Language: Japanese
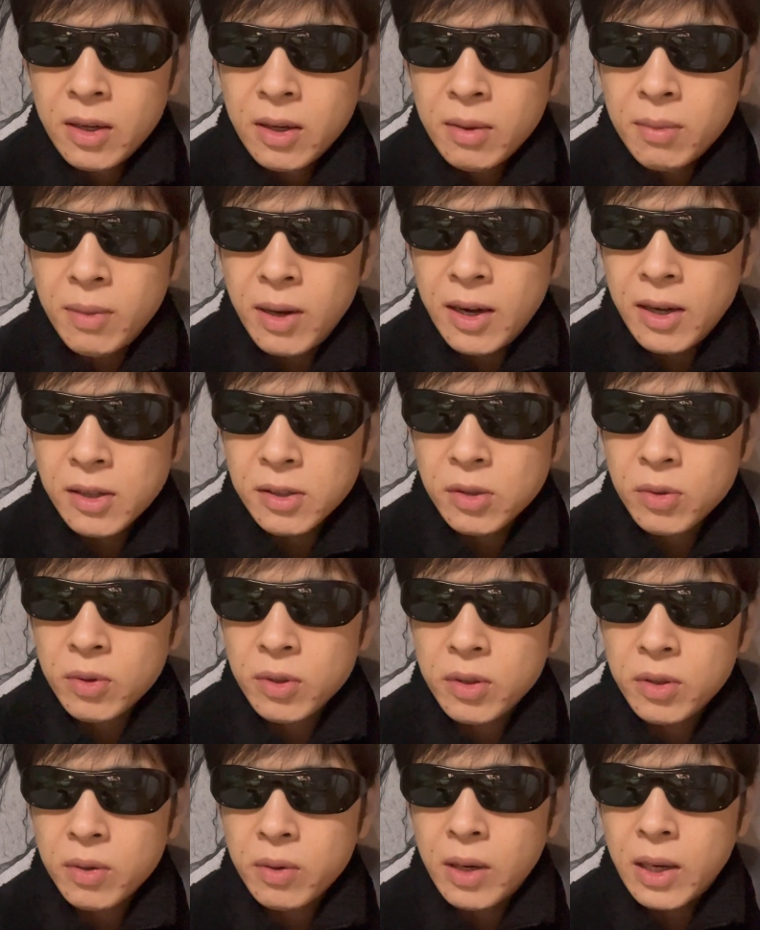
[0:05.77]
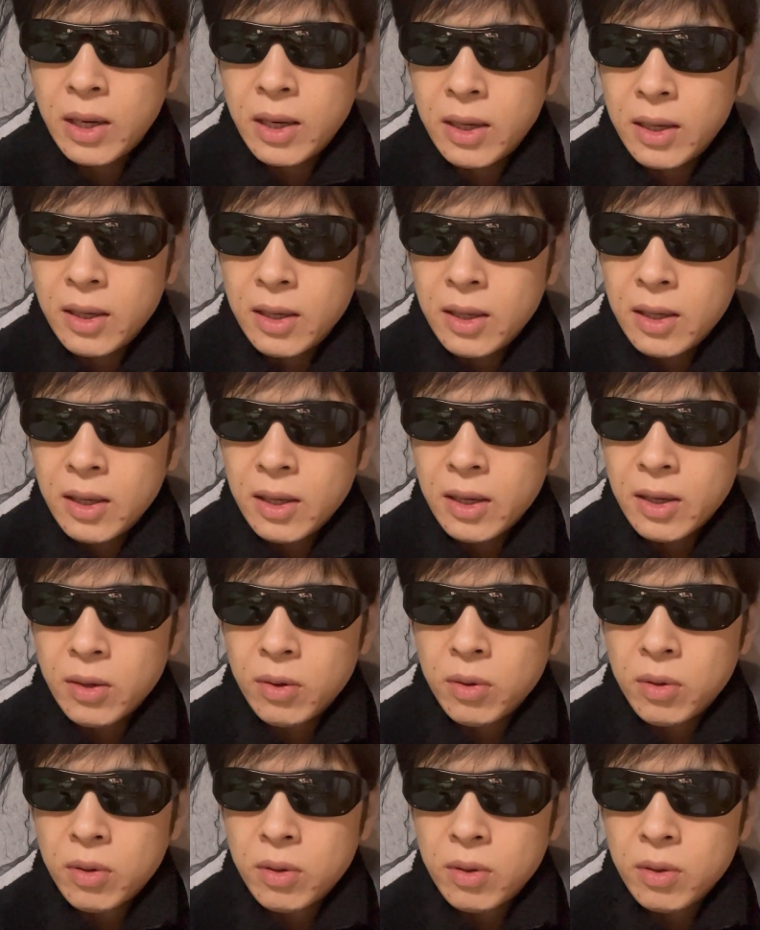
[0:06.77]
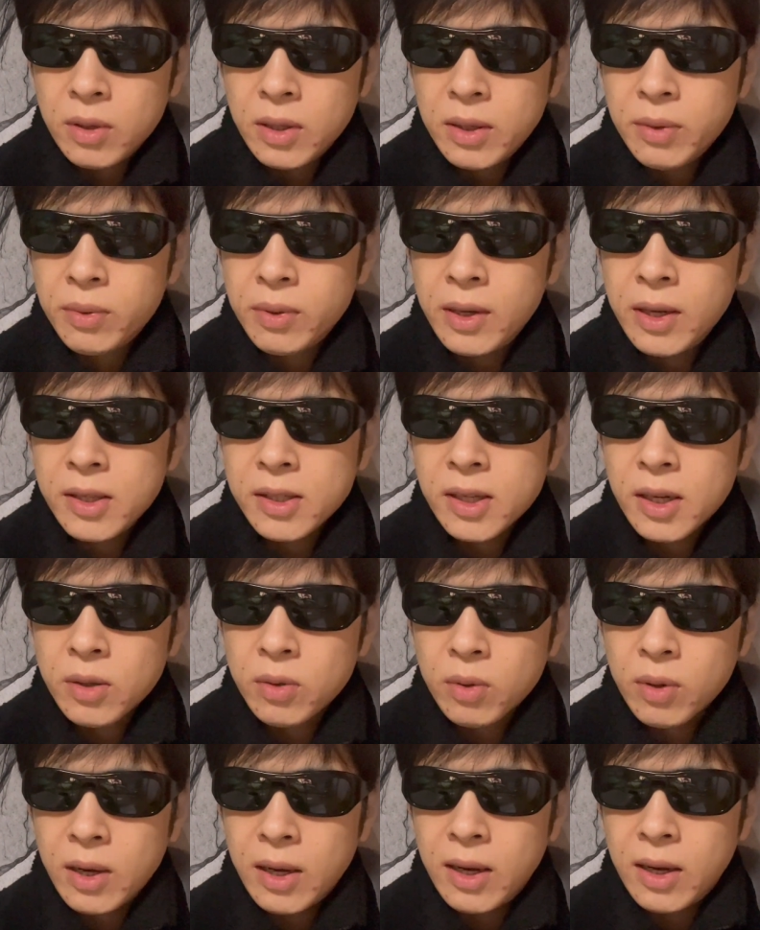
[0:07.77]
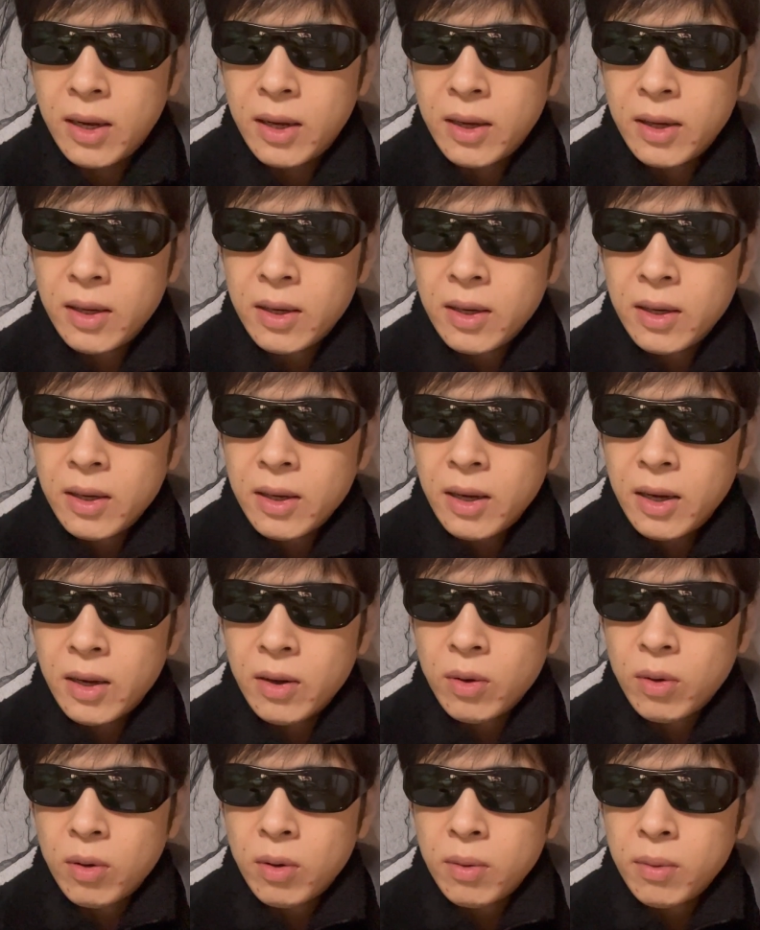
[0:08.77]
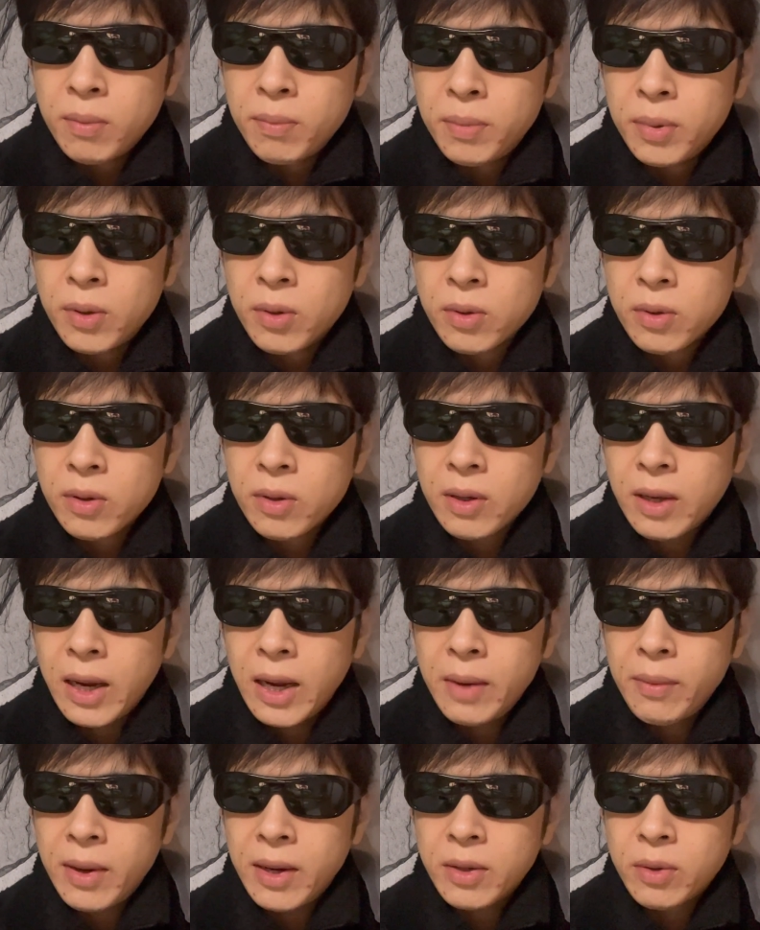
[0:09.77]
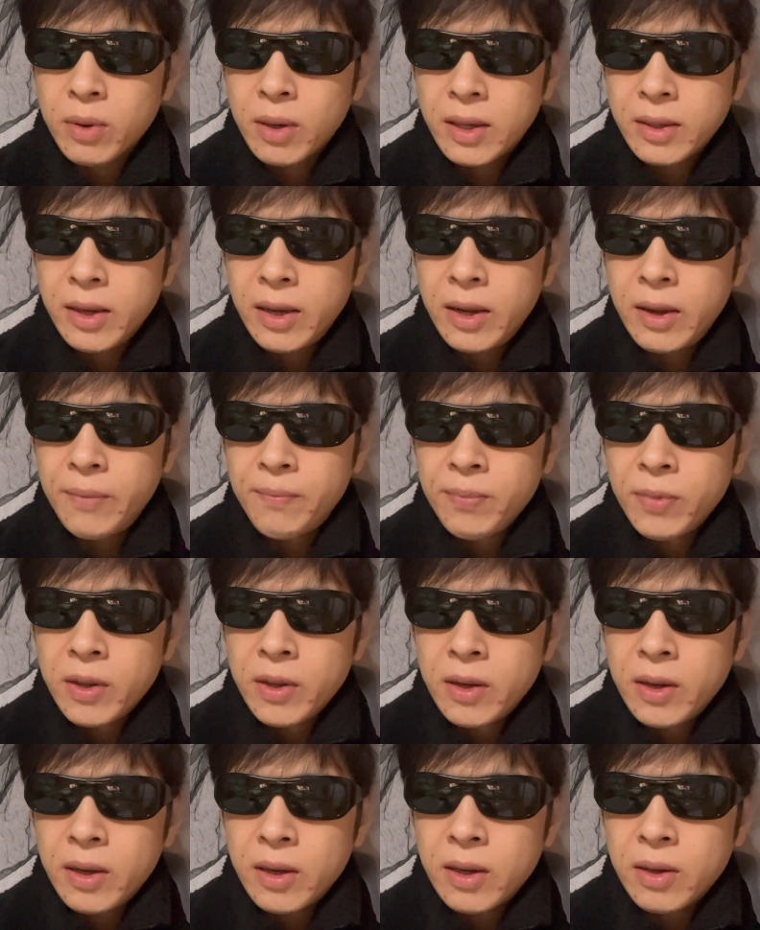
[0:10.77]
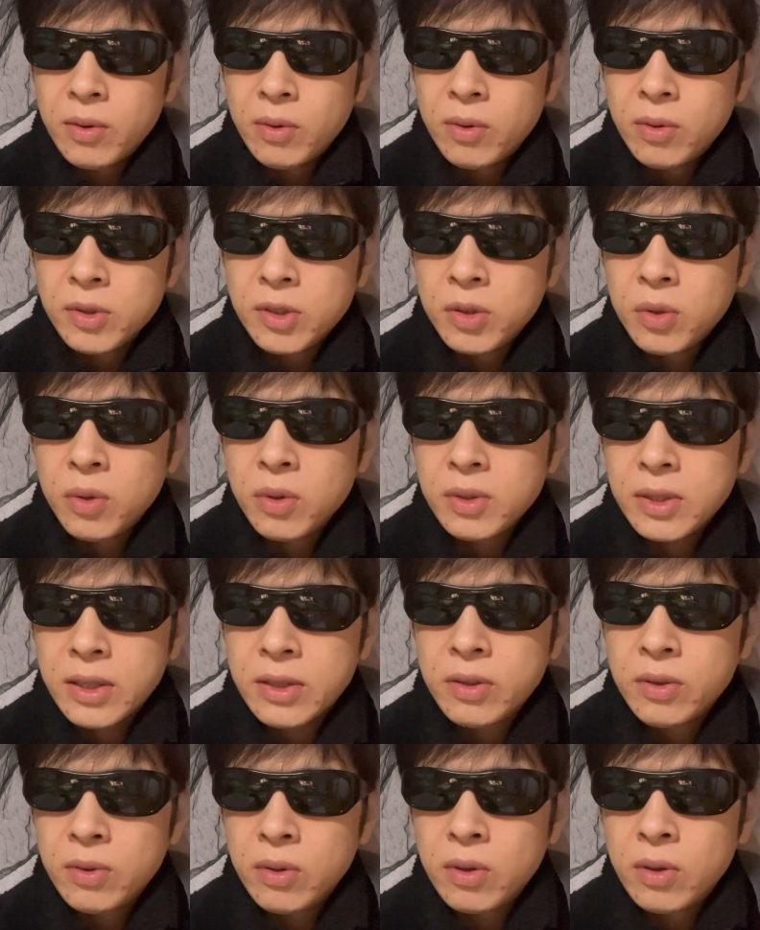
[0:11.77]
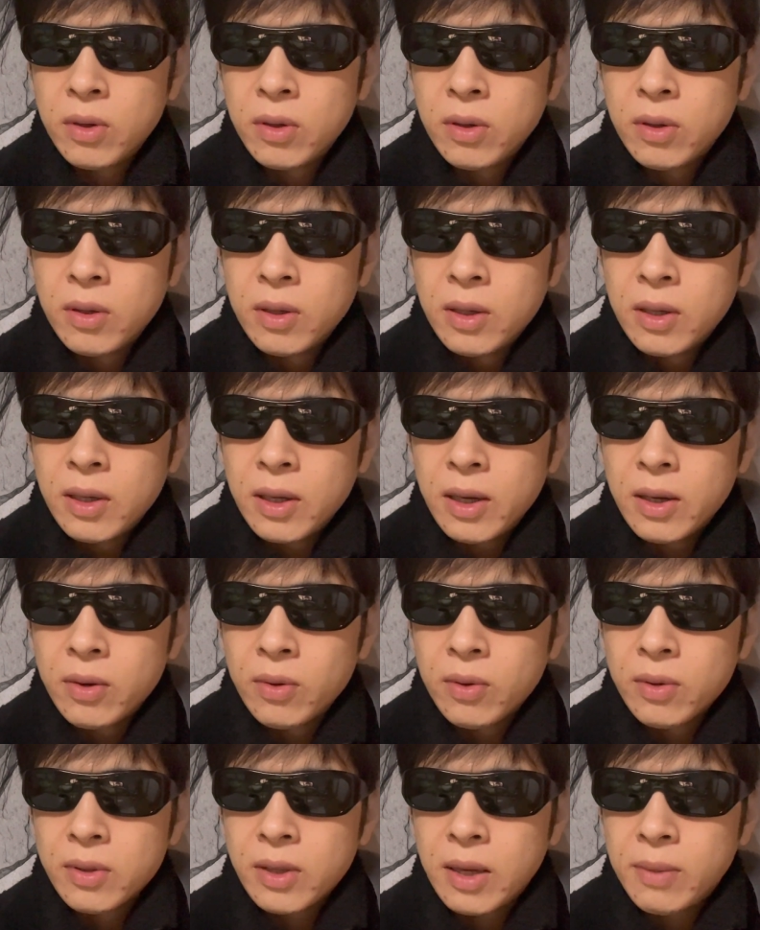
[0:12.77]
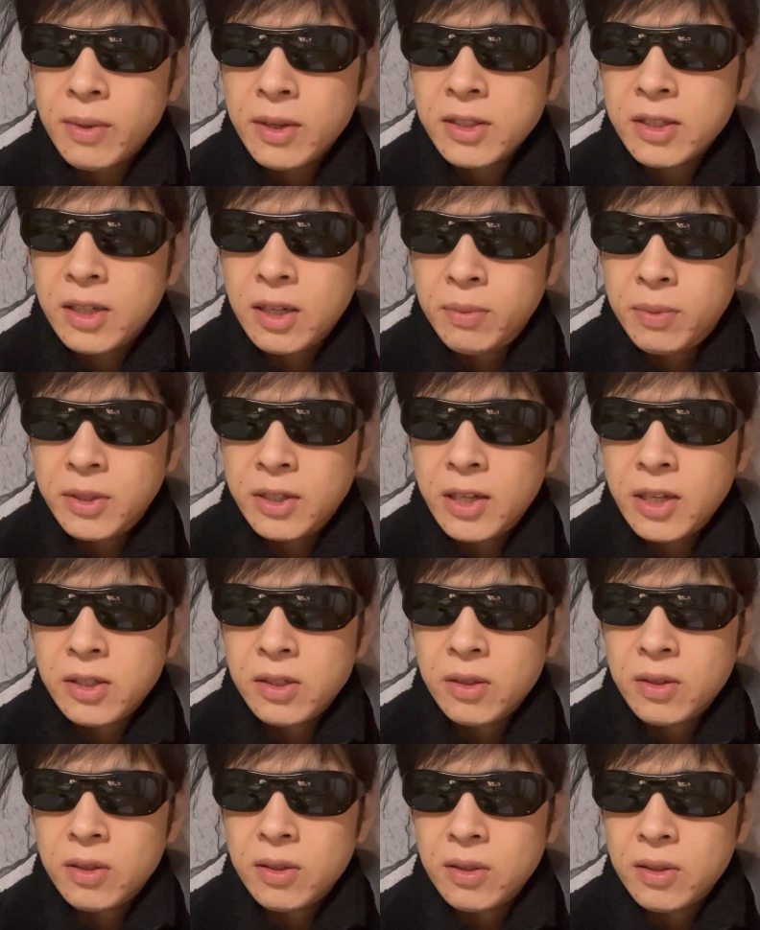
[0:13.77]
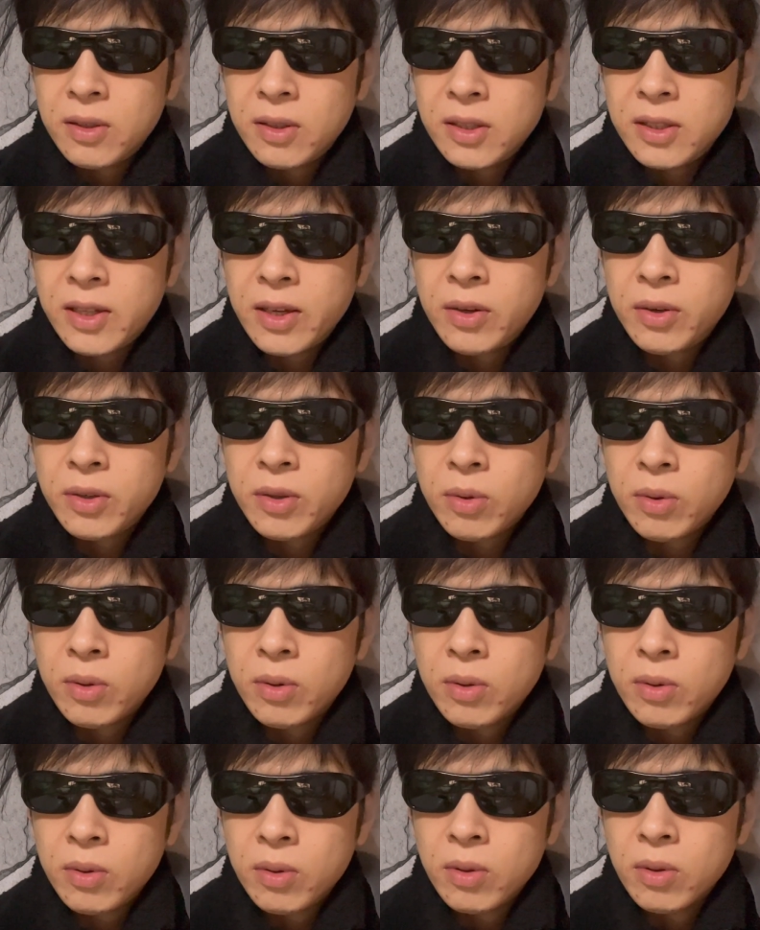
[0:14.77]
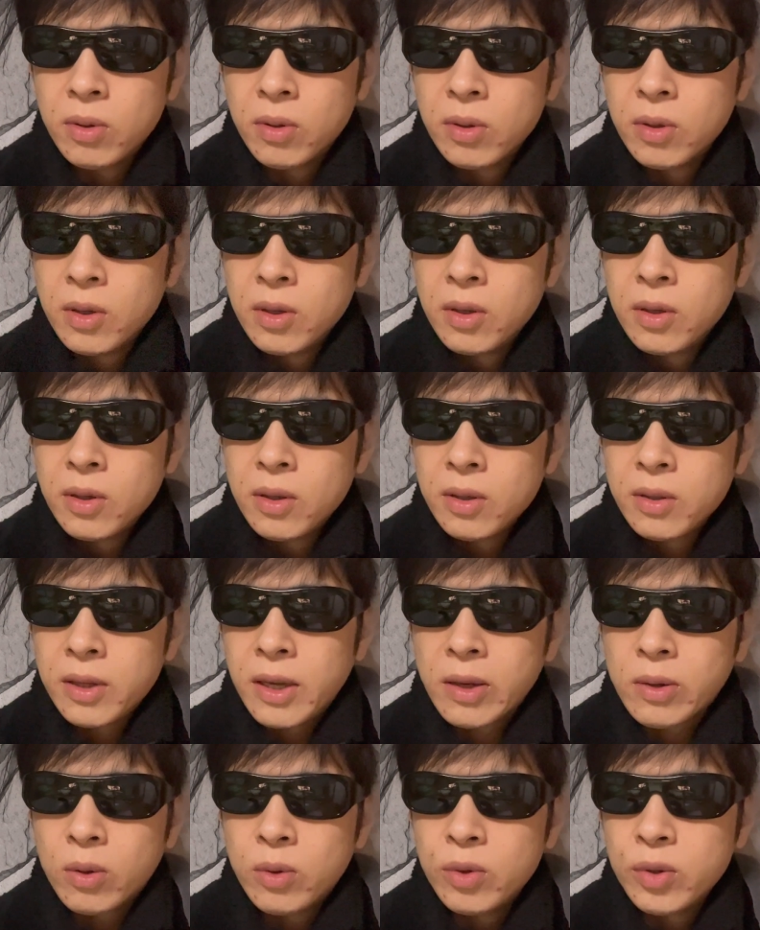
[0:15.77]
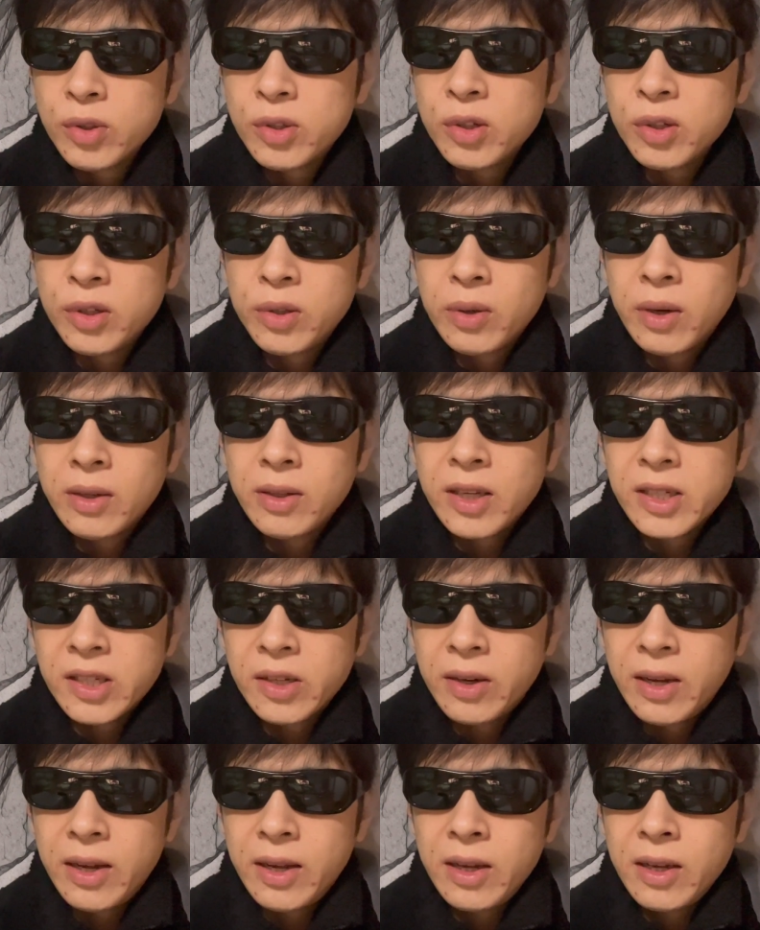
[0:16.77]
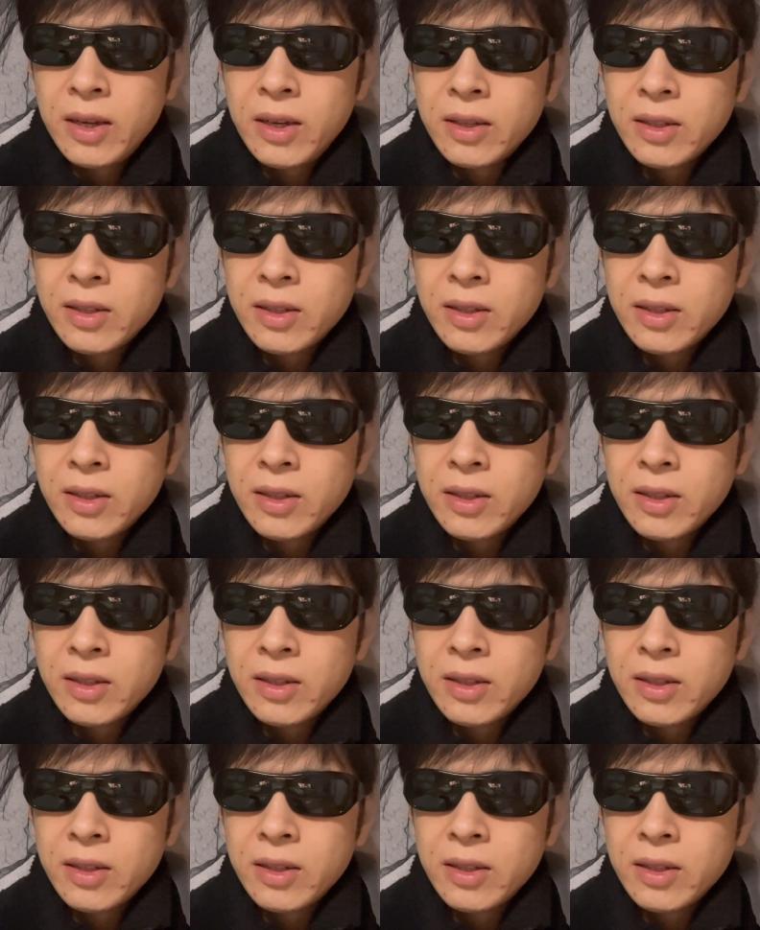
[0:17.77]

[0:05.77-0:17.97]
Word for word: まあ、その人は、あの、インフルエンサーとか、あの、ブログ界隈とかで、あの、情弱を、あの、騙してビジネスしてる人を結構打つ人なんですよね。